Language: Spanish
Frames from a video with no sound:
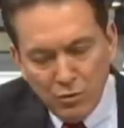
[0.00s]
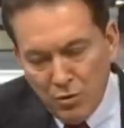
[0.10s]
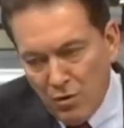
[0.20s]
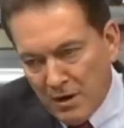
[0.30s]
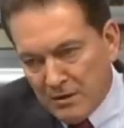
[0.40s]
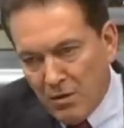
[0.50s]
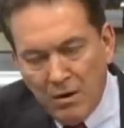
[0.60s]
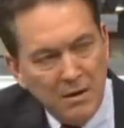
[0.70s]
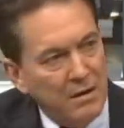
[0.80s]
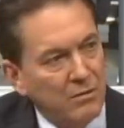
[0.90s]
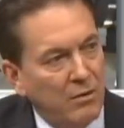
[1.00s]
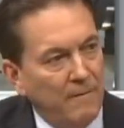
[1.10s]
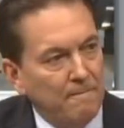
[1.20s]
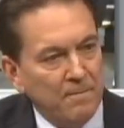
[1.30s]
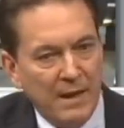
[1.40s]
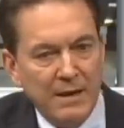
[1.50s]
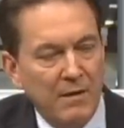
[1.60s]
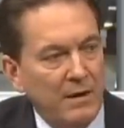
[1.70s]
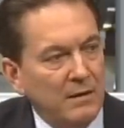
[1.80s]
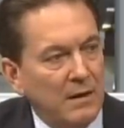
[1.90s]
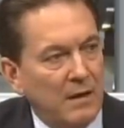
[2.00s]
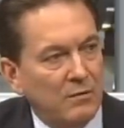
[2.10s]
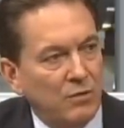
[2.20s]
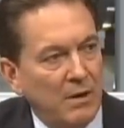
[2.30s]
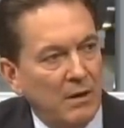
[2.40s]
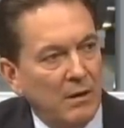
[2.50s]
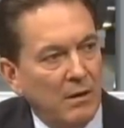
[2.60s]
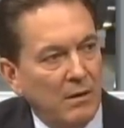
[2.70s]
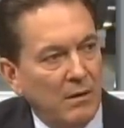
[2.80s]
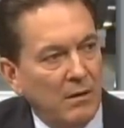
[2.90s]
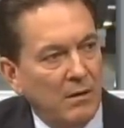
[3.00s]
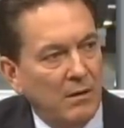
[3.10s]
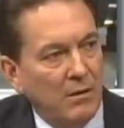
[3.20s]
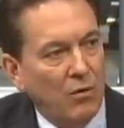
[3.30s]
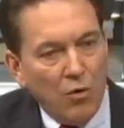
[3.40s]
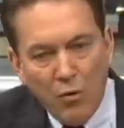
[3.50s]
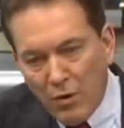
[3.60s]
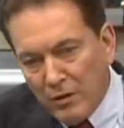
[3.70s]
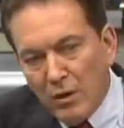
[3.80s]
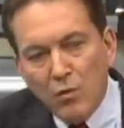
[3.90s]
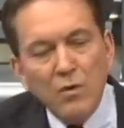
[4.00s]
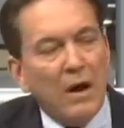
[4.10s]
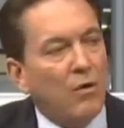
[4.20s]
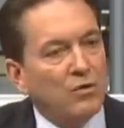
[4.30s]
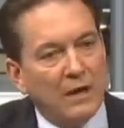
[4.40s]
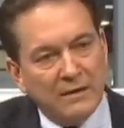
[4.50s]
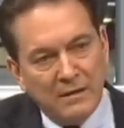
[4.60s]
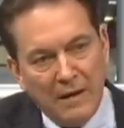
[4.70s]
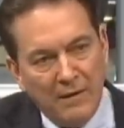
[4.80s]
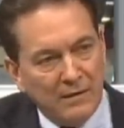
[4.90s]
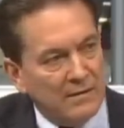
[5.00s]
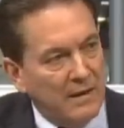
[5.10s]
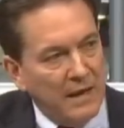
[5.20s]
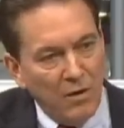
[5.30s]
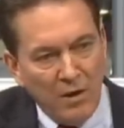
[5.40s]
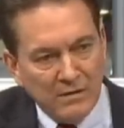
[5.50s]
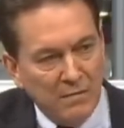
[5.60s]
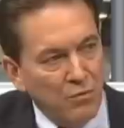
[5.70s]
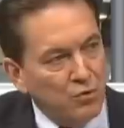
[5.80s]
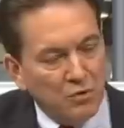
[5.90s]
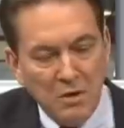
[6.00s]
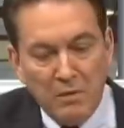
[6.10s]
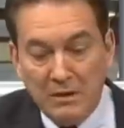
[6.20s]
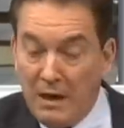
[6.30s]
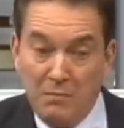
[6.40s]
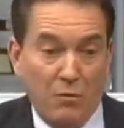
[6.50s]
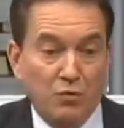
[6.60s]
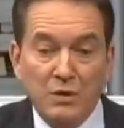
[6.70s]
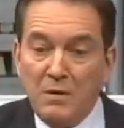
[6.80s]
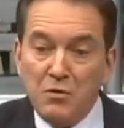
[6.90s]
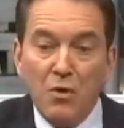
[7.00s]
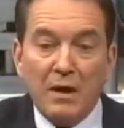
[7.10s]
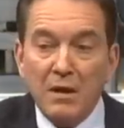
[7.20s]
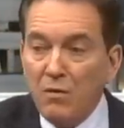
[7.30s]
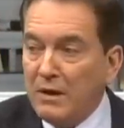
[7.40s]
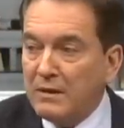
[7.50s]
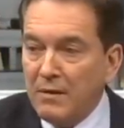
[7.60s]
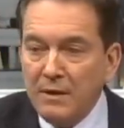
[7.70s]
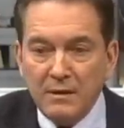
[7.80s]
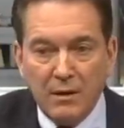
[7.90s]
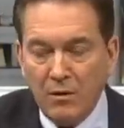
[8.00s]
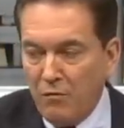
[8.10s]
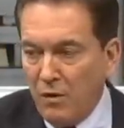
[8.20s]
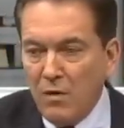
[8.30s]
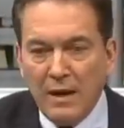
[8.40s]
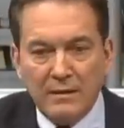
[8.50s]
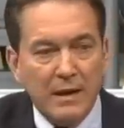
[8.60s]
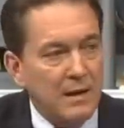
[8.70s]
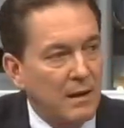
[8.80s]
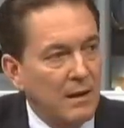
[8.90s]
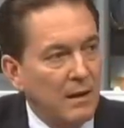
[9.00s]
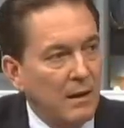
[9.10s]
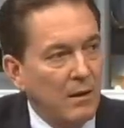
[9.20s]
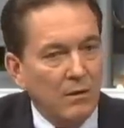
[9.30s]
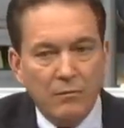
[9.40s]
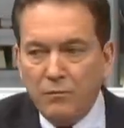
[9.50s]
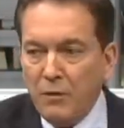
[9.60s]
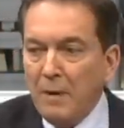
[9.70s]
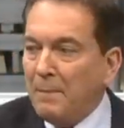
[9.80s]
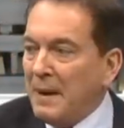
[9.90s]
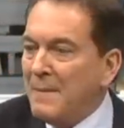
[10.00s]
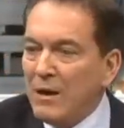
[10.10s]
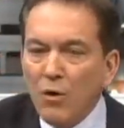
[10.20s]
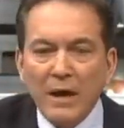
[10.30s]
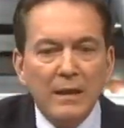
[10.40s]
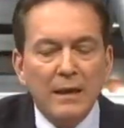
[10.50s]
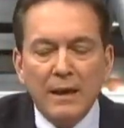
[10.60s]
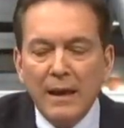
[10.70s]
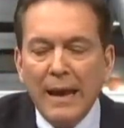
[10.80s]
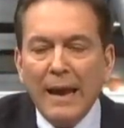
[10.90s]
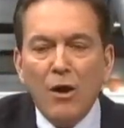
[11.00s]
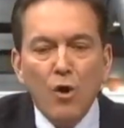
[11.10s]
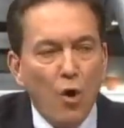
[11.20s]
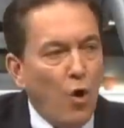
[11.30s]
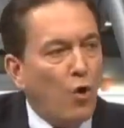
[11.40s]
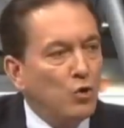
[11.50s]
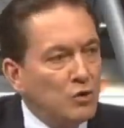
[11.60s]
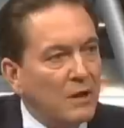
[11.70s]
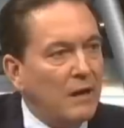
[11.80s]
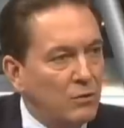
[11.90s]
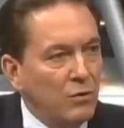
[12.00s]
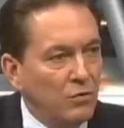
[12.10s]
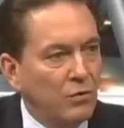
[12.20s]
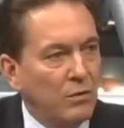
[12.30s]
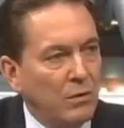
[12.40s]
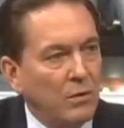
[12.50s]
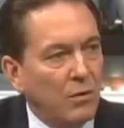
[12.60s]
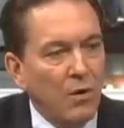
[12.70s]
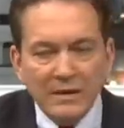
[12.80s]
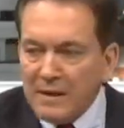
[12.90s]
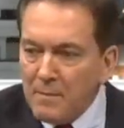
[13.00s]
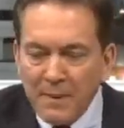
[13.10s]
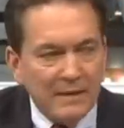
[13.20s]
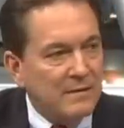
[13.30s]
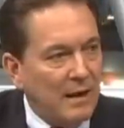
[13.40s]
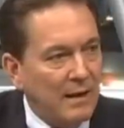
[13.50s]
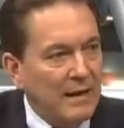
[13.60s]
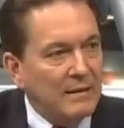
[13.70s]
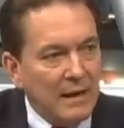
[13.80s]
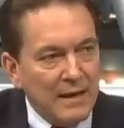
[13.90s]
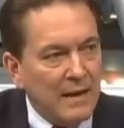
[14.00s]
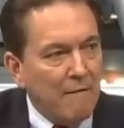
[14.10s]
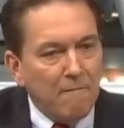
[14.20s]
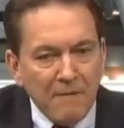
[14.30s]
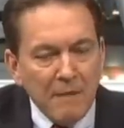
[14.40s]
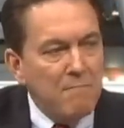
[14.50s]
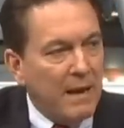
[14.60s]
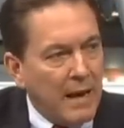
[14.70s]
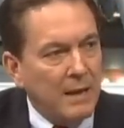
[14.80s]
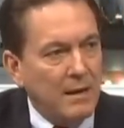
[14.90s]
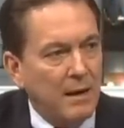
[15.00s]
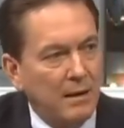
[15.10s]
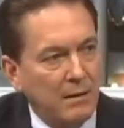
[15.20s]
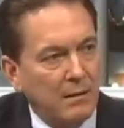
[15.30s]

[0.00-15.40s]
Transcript: todo lo que he estado leyendo a nivel internacional, corroborando algunas cosas que se, que se dijeron hace mucho tiempo atrás. Inclusive yo aquí en una entrevista, creo que fue con Castalia, fui el primero que dije, los contratos con esa empresa italiana, mecánica